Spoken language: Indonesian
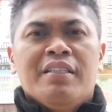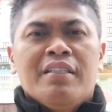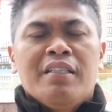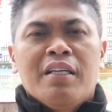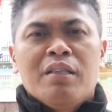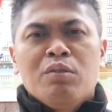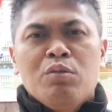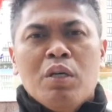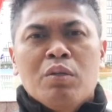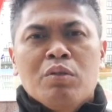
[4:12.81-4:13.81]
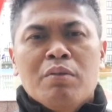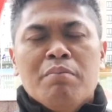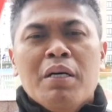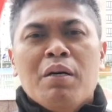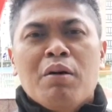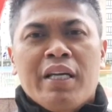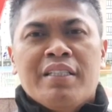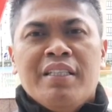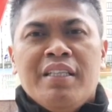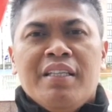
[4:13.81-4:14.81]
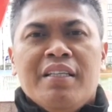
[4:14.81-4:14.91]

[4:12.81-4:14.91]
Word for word: dengan tujuan untuk mengkoreksi